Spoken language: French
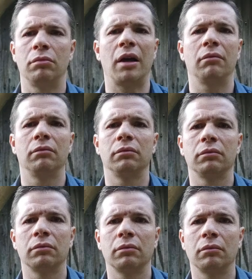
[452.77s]
Bah,
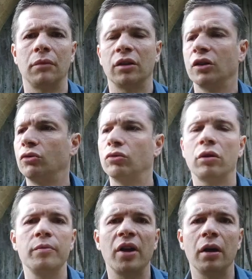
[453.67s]
bah, c'est
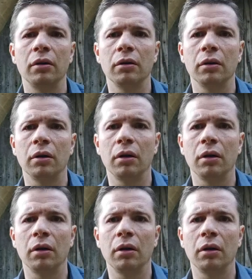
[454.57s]
toujours comme ça. Hein.